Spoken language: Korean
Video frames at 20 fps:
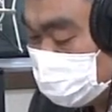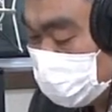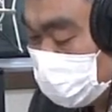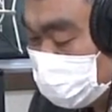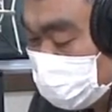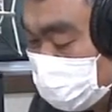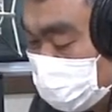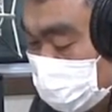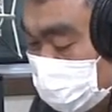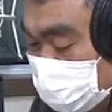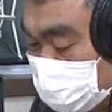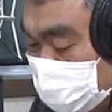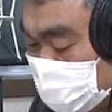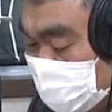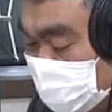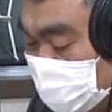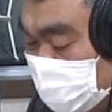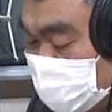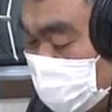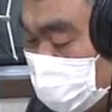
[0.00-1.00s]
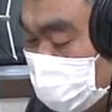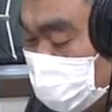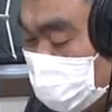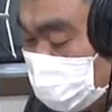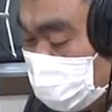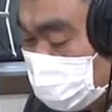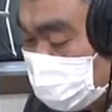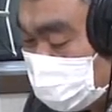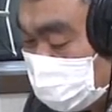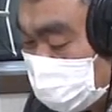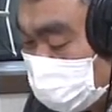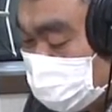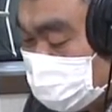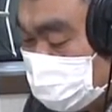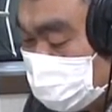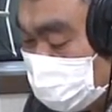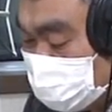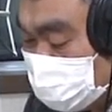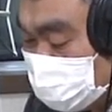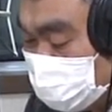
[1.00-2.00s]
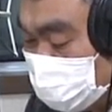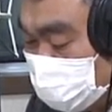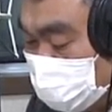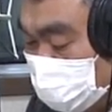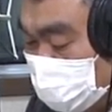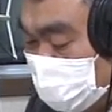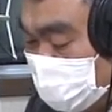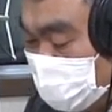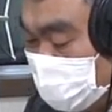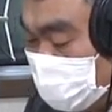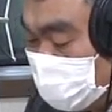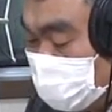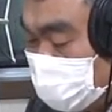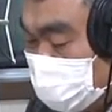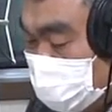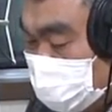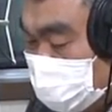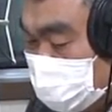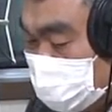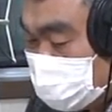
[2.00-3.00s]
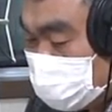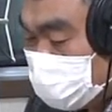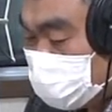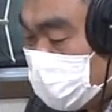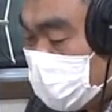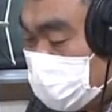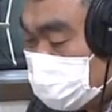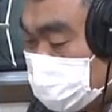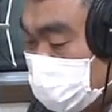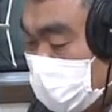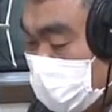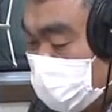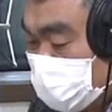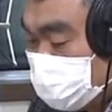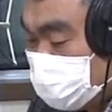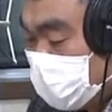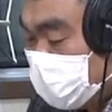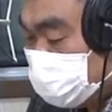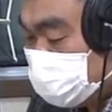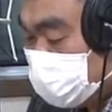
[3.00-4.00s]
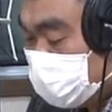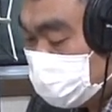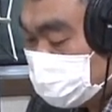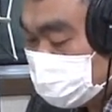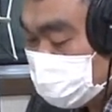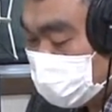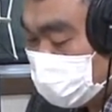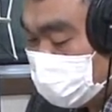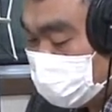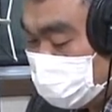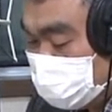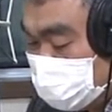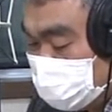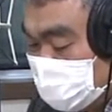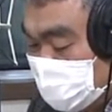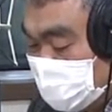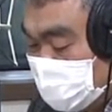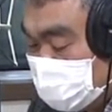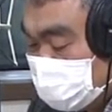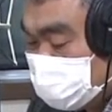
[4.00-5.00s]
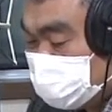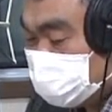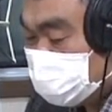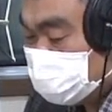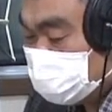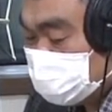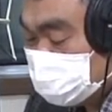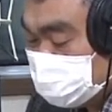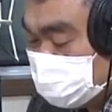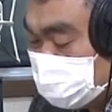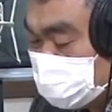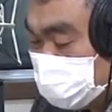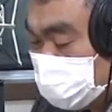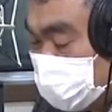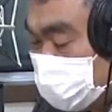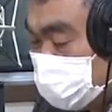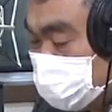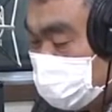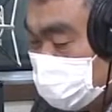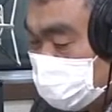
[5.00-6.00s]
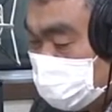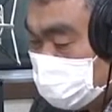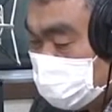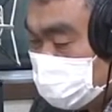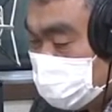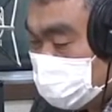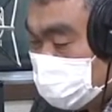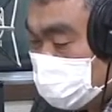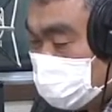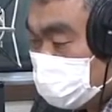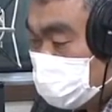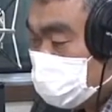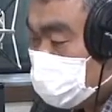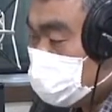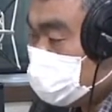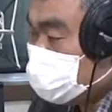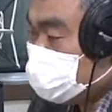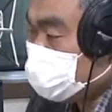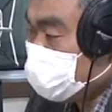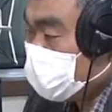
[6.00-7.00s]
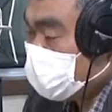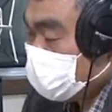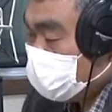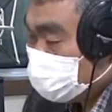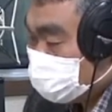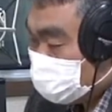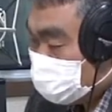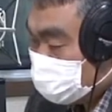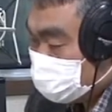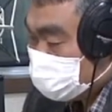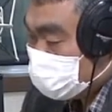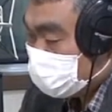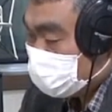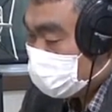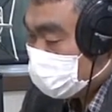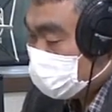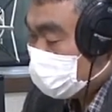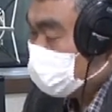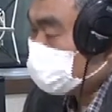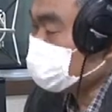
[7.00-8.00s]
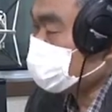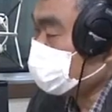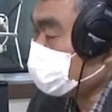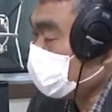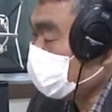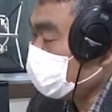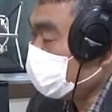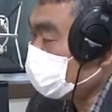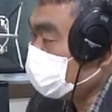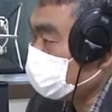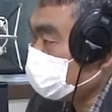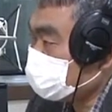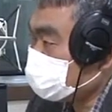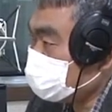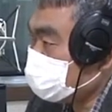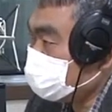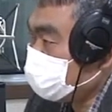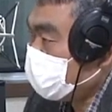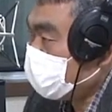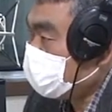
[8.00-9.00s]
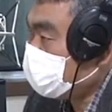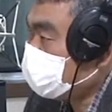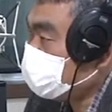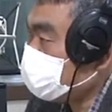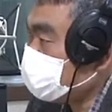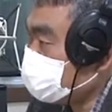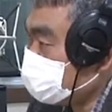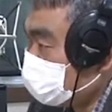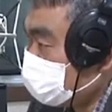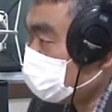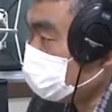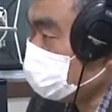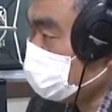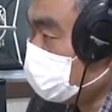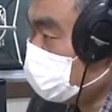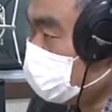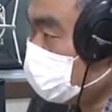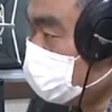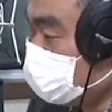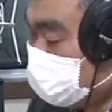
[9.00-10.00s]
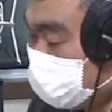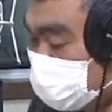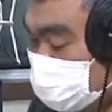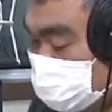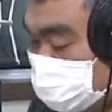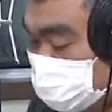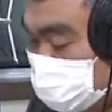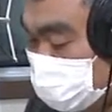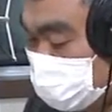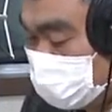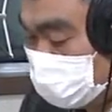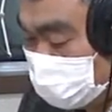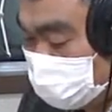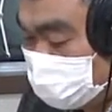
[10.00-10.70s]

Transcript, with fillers: 주장은 어, 전적으로 정황상 맥락상 그 근처에는 배가 부른 상태가 없었다라는 것을 말하기 위해서 이런 얘기를 하는 것 같습니다.